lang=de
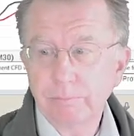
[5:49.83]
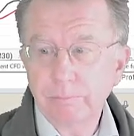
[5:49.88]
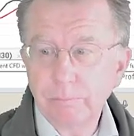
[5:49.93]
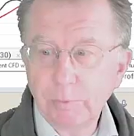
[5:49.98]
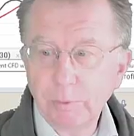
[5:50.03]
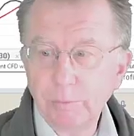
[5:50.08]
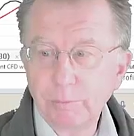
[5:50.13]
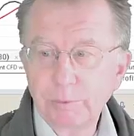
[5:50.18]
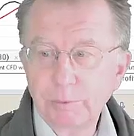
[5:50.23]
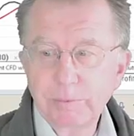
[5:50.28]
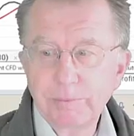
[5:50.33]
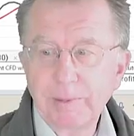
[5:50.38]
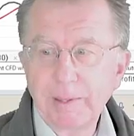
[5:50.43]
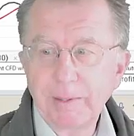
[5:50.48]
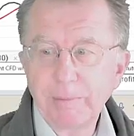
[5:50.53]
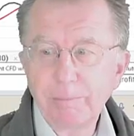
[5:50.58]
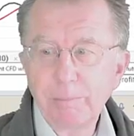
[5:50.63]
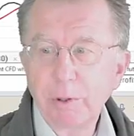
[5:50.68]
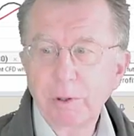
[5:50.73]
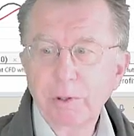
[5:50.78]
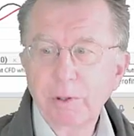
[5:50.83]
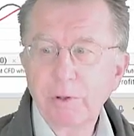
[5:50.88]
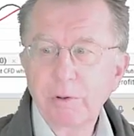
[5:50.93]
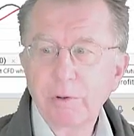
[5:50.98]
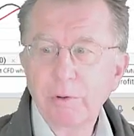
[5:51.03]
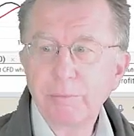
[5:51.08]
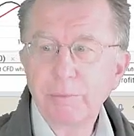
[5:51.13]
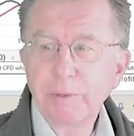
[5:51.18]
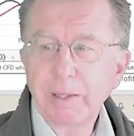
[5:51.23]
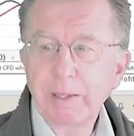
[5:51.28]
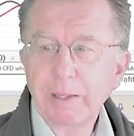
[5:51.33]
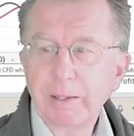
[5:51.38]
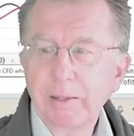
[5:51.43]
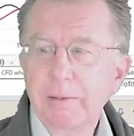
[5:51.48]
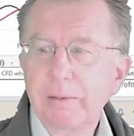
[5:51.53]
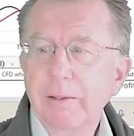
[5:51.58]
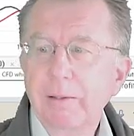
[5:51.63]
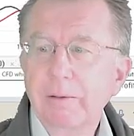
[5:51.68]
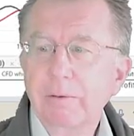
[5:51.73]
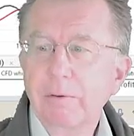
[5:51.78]
Um zwei Blöcke
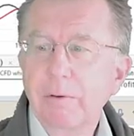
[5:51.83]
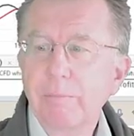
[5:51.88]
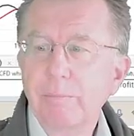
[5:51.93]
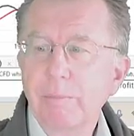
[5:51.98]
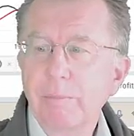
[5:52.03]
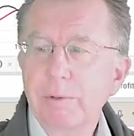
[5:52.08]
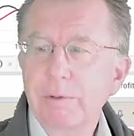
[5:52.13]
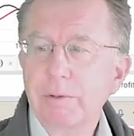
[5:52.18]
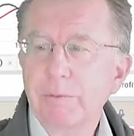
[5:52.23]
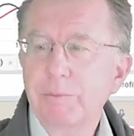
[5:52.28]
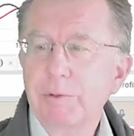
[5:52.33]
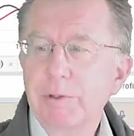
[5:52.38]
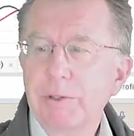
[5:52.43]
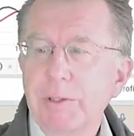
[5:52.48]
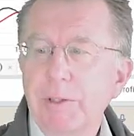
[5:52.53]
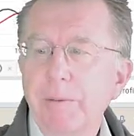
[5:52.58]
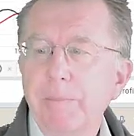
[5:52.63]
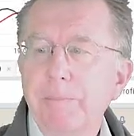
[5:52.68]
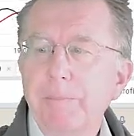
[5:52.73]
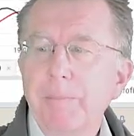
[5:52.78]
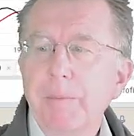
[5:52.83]
rumdenken, dann kommt man zum Ziel.